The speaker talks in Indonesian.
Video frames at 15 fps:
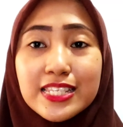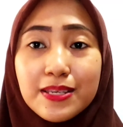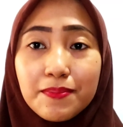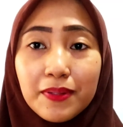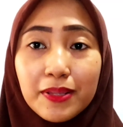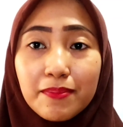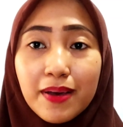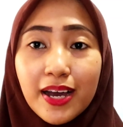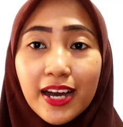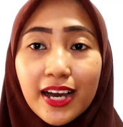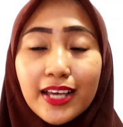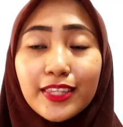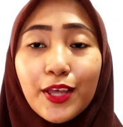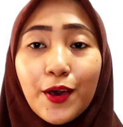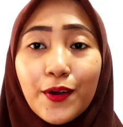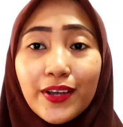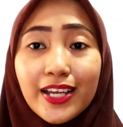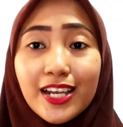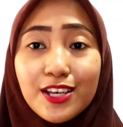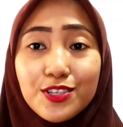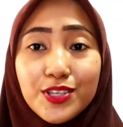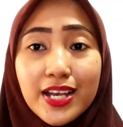simple banget. Oke,
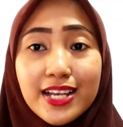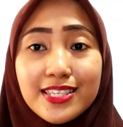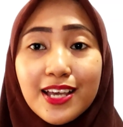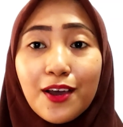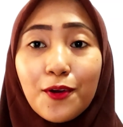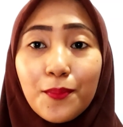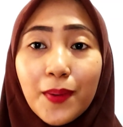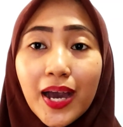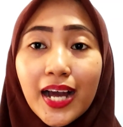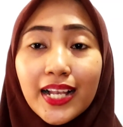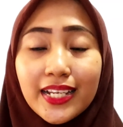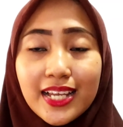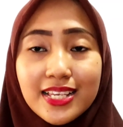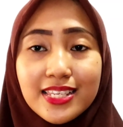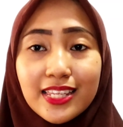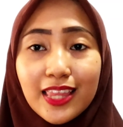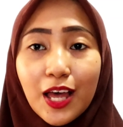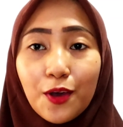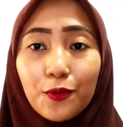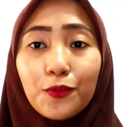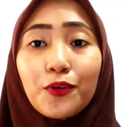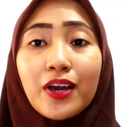langsung aja aku bakalan kasih
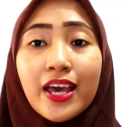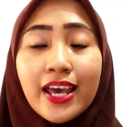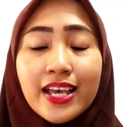tahu.